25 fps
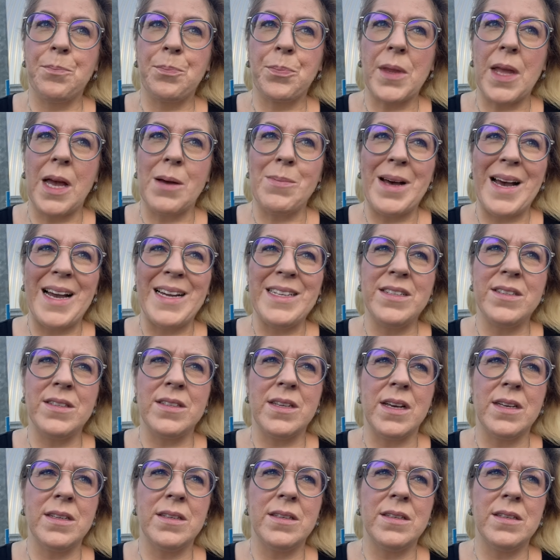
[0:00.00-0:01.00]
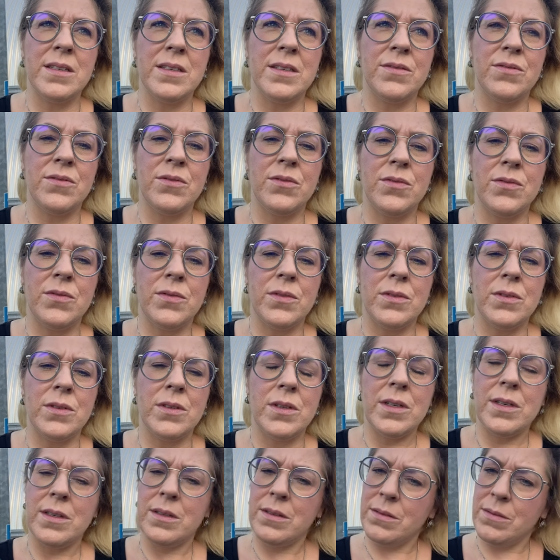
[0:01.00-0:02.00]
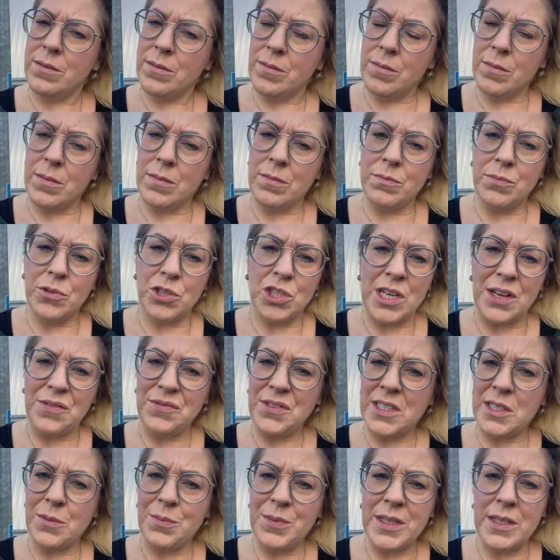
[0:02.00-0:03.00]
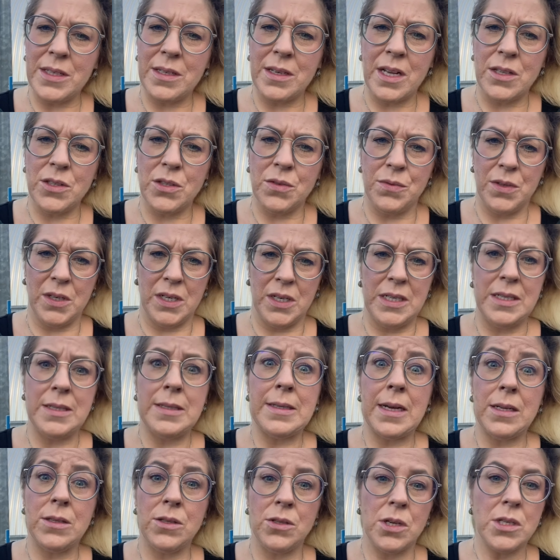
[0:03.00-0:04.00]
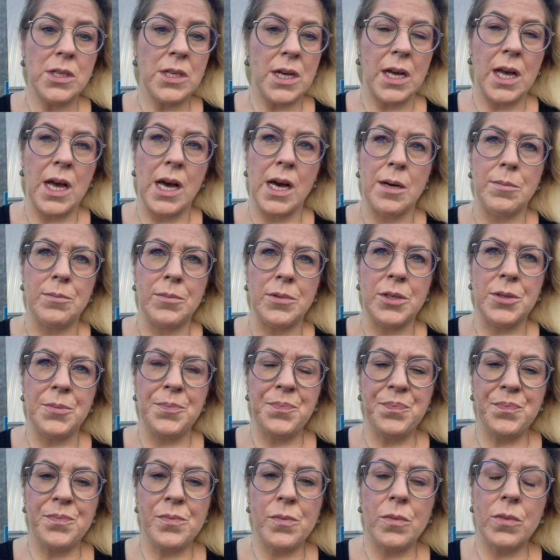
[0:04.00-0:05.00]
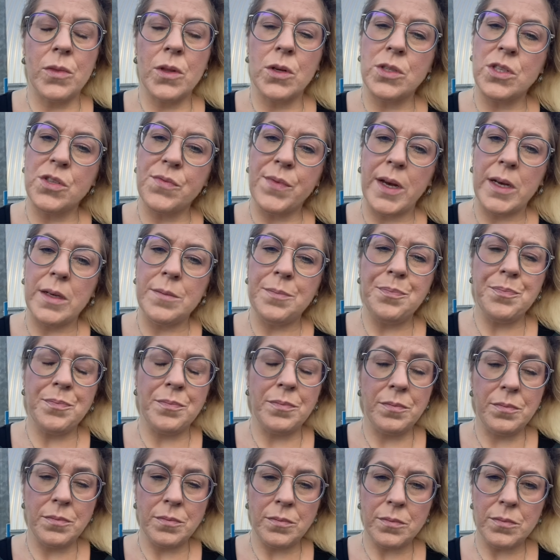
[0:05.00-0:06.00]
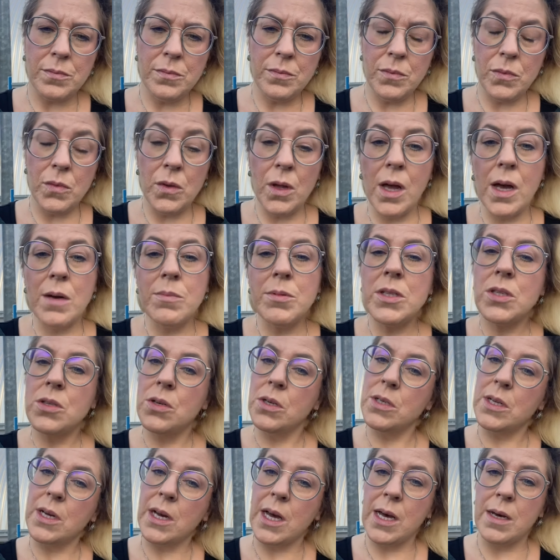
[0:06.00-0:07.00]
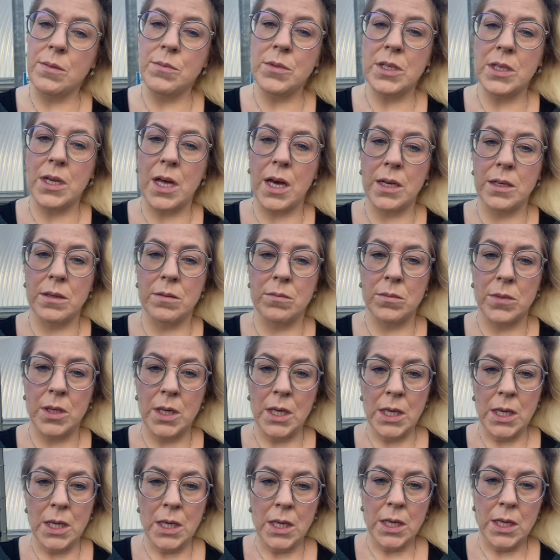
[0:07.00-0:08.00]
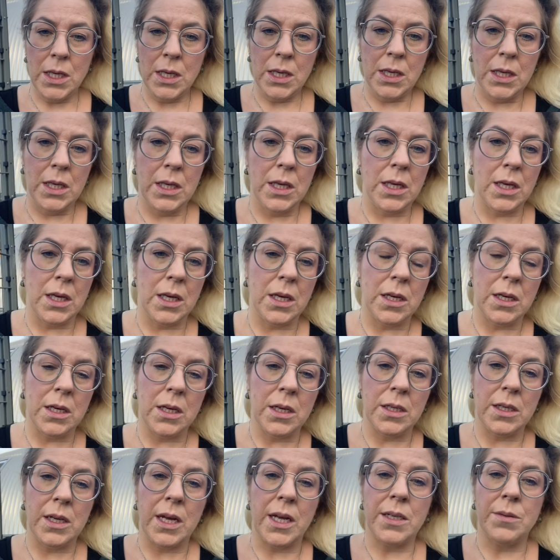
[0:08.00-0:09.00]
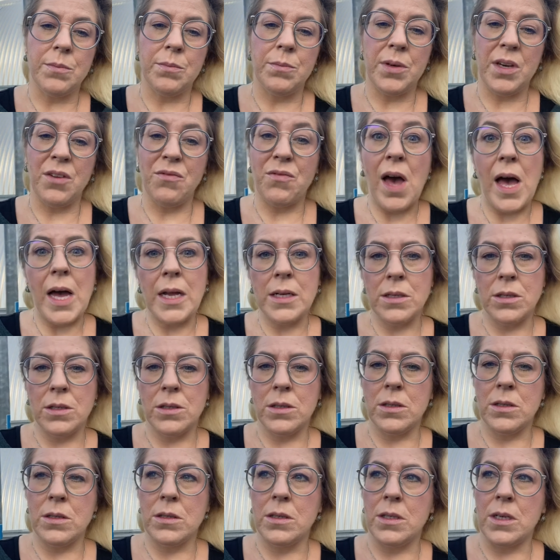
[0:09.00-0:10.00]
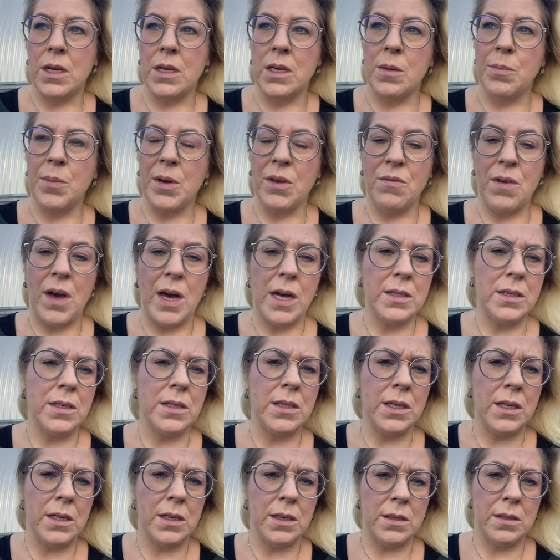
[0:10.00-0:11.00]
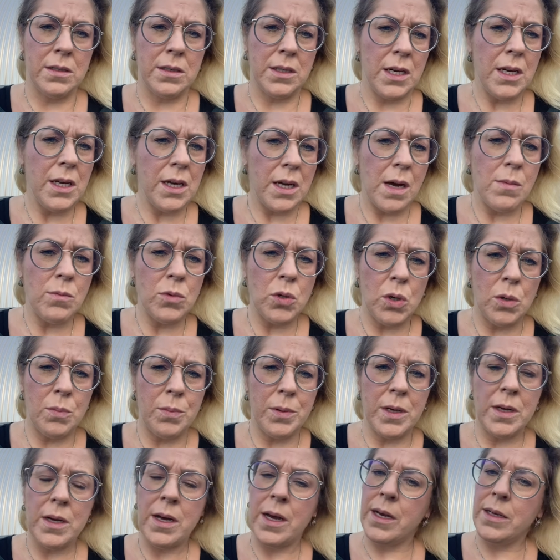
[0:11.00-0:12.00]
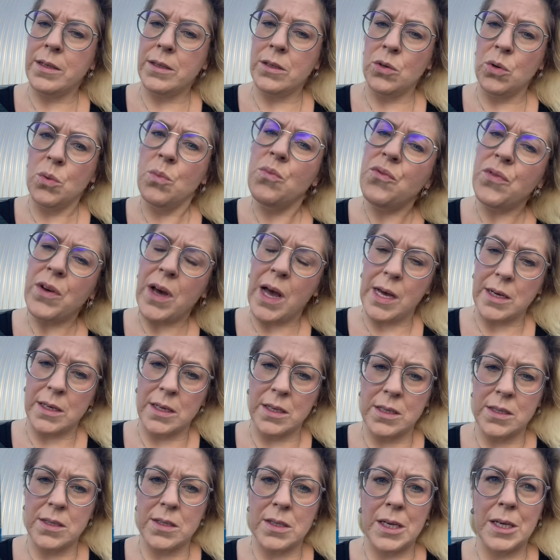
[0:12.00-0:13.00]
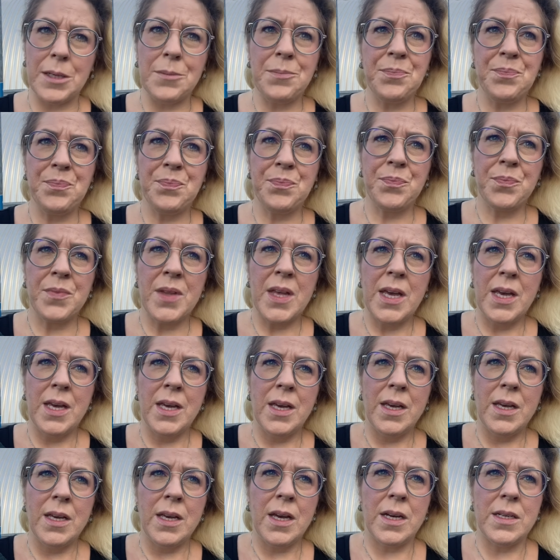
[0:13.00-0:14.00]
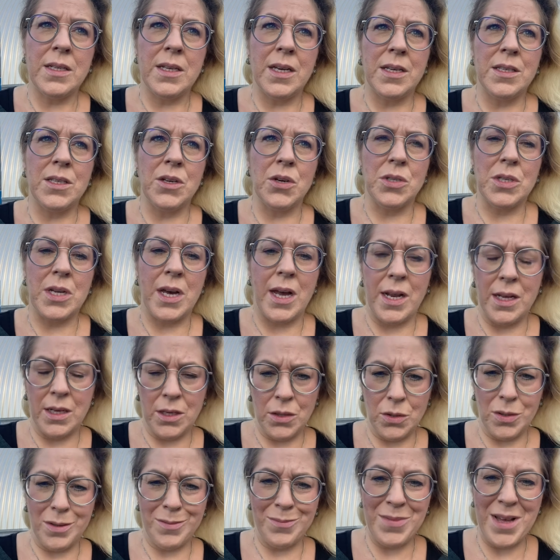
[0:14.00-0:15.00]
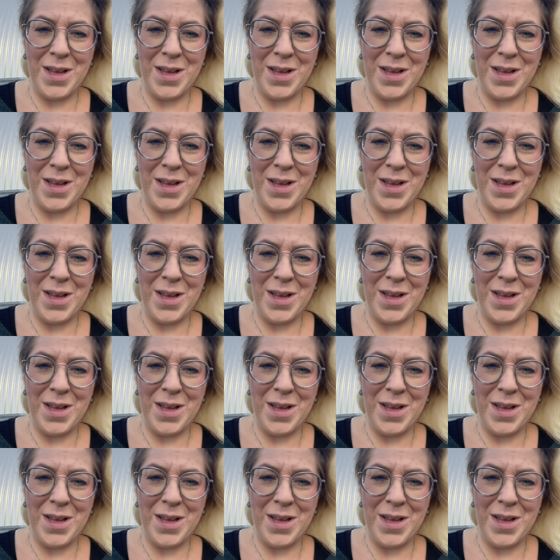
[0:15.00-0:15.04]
Aber eine Sache äh, beschäftigt mich also wirklich seit Sonntagabend. Und zwar habe ich Sonntagabend in einem äh, in einem privaten in einer privaten Te Telegram-Gruppe eine Umfrage gesehen, an der ich auch teilgenommen